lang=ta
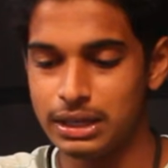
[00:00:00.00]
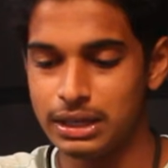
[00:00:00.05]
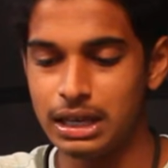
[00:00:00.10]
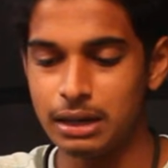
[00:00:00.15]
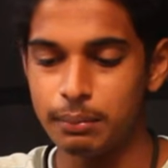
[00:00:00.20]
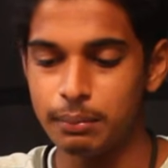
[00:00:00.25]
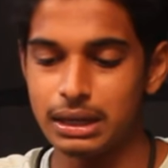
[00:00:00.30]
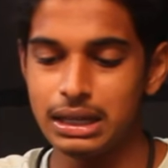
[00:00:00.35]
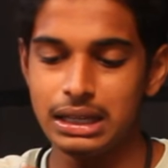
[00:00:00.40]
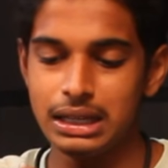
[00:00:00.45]

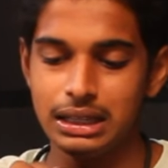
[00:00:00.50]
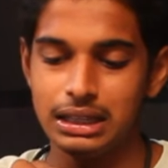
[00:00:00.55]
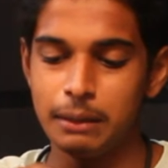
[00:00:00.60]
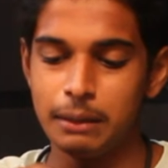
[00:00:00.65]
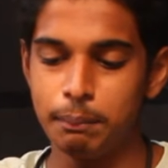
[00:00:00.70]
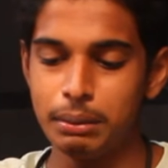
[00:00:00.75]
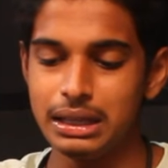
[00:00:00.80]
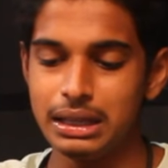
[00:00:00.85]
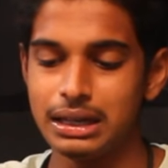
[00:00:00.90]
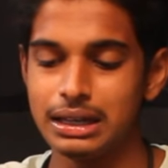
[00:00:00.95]
வியர் பண்ணி இது
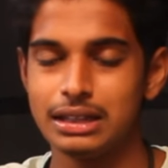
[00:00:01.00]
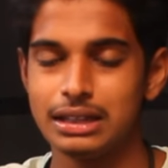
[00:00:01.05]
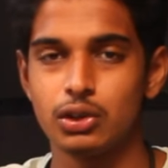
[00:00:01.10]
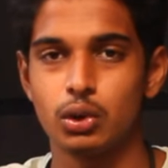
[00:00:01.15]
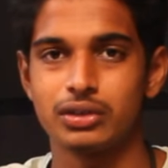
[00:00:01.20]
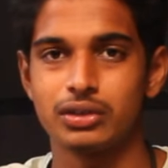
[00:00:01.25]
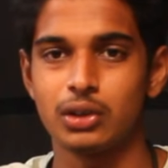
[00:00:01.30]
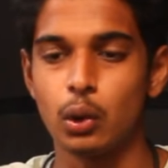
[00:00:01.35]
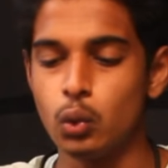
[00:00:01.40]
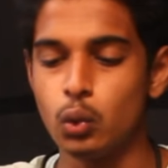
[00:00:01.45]
எப்படி இருக்குது
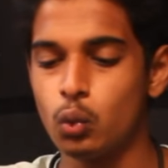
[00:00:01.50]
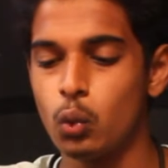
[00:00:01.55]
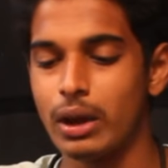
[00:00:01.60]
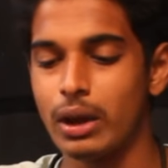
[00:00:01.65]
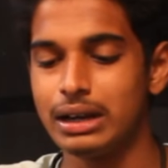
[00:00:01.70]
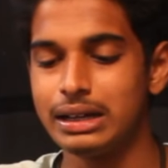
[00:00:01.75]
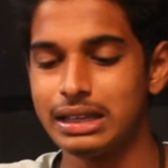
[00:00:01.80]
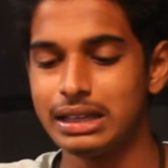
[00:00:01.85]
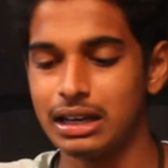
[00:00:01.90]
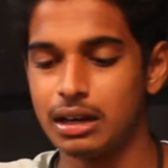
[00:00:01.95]
இதோட சவுண்ட்
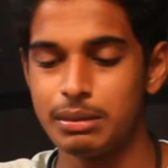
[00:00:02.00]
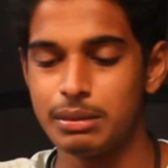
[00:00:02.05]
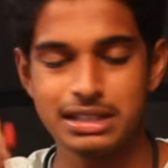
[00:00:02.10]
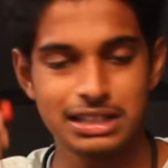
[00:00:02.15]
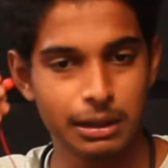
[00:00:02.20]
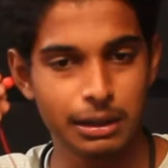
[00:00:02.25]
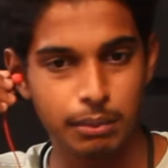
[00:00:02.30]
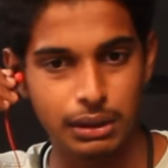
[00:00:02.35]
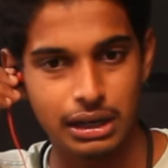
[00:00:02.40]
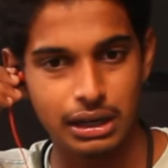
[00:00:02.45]
குவாலிட்டி எல்லாமே
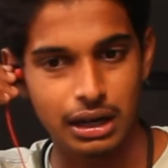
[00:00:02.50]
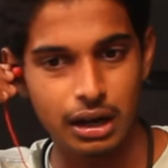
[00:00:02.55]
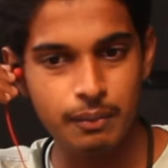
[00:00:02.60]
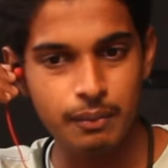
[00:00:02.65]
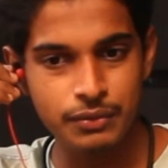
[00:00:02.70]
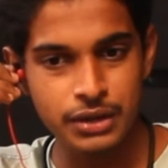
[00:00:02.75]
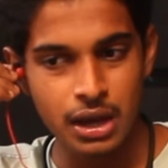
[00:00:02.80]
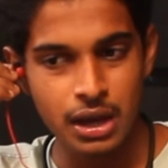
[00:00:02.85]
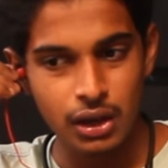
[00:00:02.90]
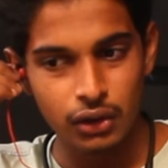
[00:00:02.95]
செக் பண்ணிடலாம்